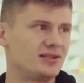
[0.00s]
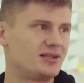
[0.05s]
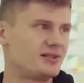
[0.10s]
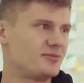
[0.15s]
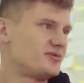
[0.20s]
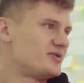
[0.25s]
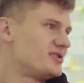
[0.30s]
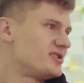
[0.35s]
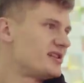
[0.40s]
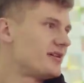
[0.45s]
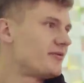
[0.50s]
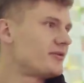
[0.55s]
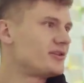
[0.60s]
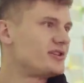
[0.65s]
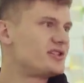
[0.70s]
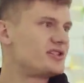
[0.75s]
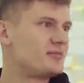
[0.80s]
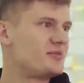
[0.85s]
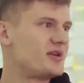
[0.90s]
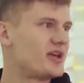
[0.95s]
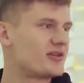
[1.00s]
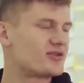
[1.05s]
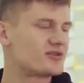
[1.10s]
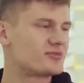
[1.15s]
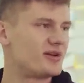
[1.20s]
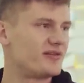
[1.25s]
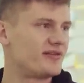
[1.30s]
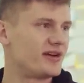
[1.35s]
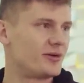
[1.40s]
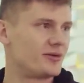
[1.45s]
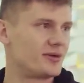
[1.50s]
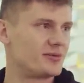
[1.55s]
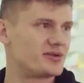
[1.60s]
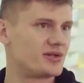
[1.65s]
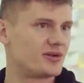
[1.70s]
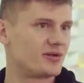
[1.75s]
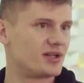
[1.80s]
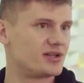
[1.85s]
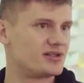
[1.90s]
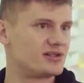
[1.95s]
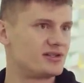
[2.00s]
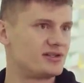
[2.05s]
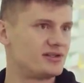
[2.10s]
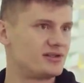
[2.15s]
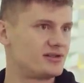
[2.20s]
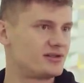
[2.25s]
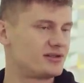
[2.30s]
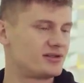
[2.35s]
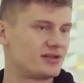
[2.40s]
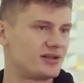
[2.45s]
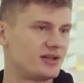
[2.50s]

tym zawodnicy mniej rozmawiają na przykład z,